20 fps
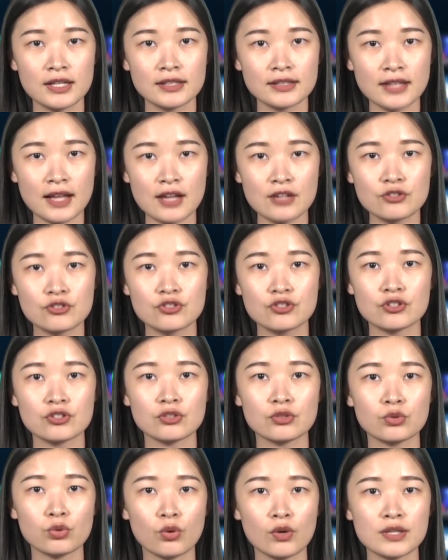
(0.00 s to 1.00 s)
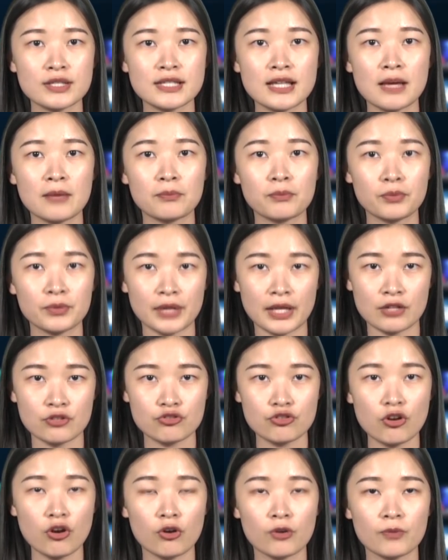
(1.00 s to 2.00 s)
但是拖欠不严
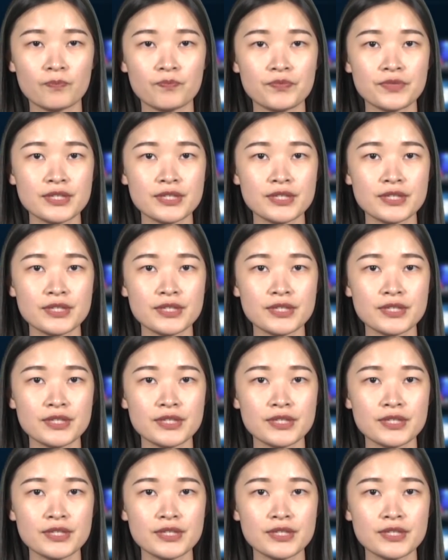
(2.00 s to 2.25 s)
重。